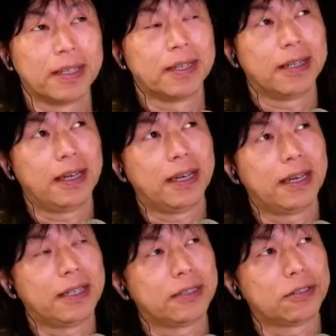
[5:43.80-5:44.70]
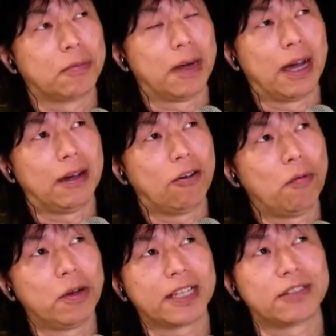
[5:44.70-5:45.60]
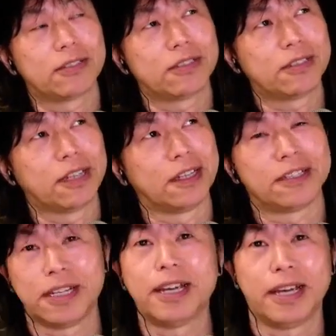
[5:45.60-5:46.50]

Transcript: えー、ちょっとまあ思い立ってですね、